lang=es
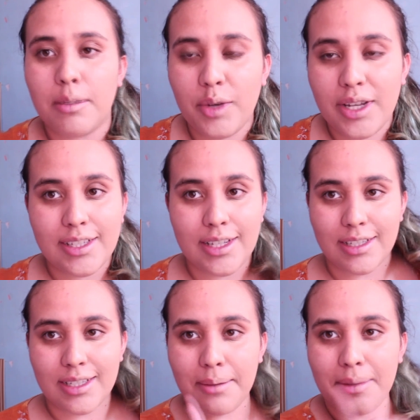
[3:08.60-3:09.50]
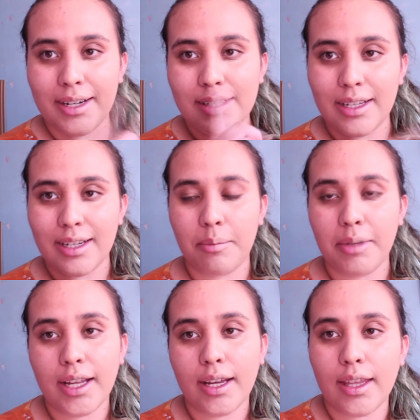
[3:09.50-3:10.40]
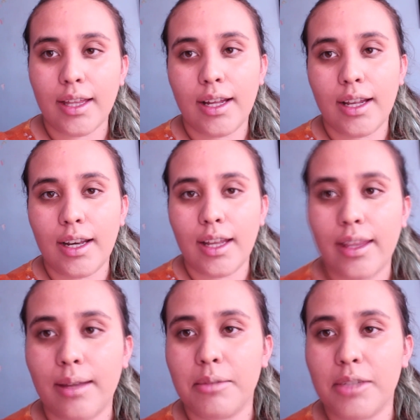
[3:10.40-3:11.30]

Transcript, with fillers: pues así se ve recién aplicada la de